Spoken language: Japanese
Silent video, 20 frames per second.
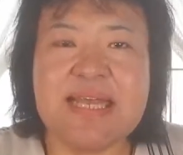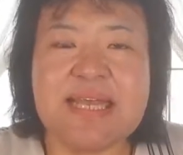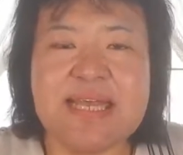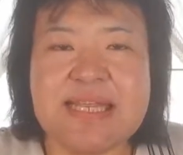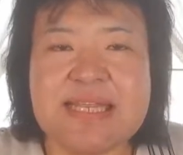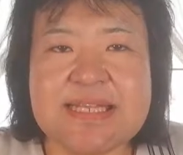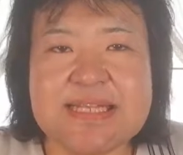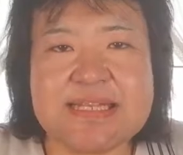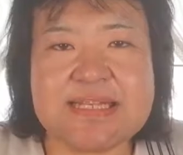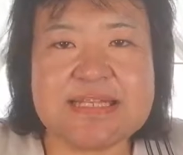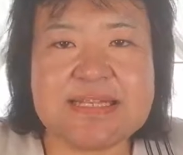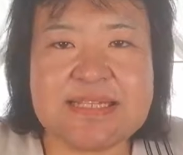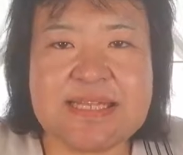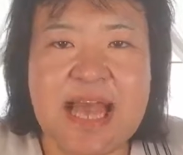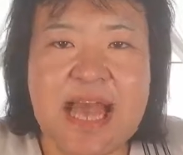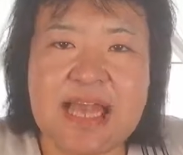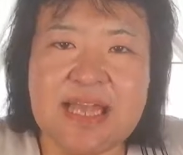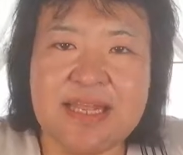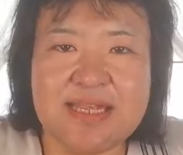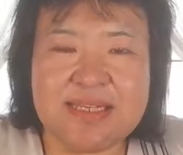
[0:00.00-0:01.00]
1
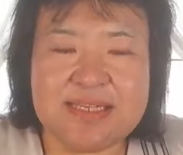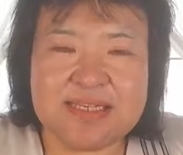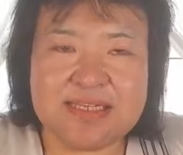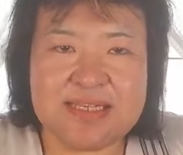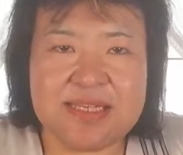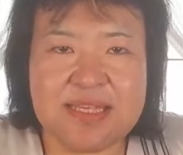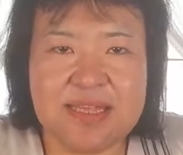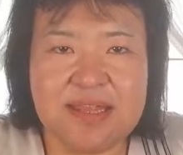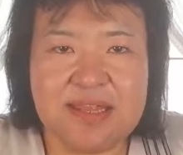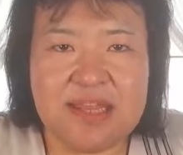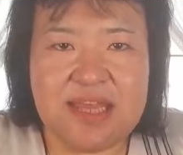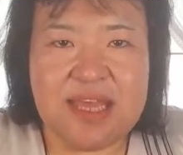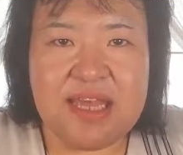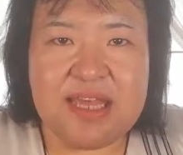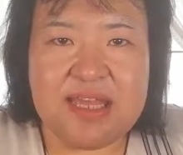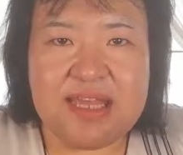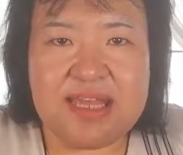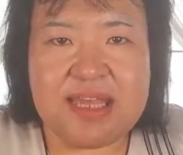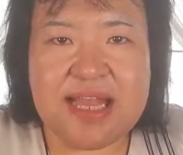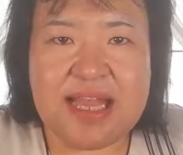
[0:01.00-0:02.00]
回
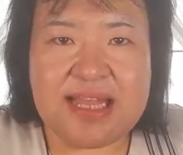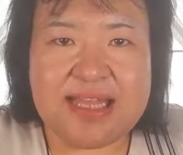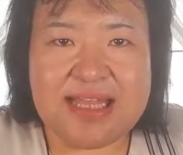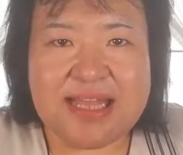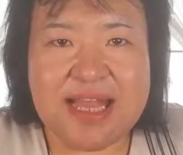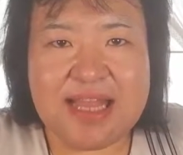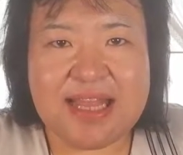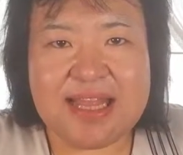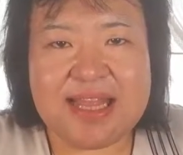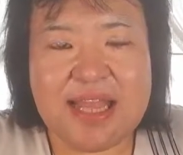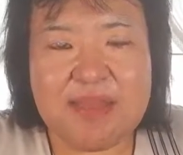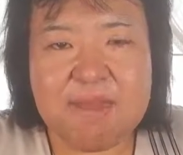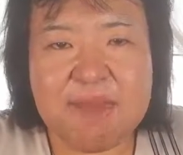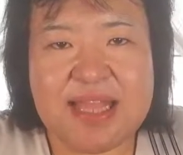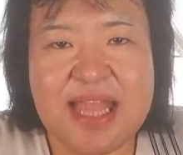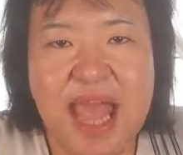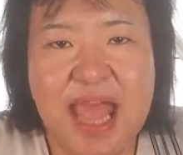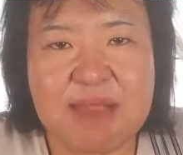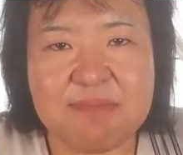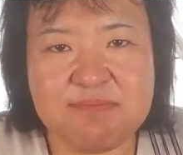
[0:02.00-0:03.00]
政治家になってみ
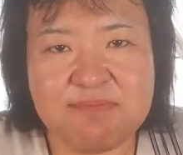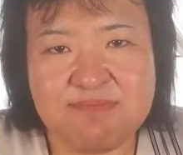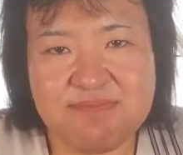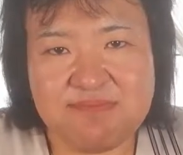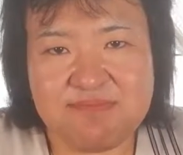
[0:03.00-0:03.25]
たい。